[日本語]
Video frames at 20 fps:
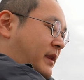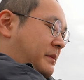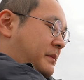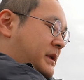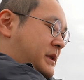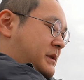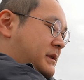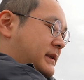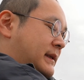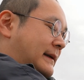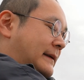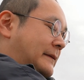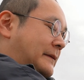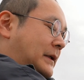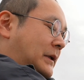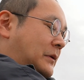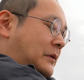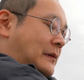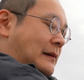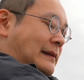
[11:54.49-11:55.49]
密になるよう
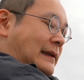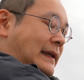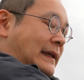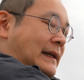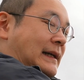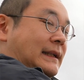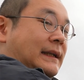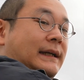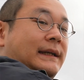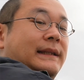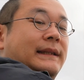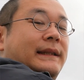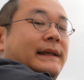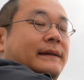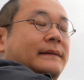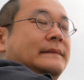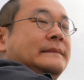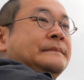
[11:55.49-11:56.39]
なところに行かないんで。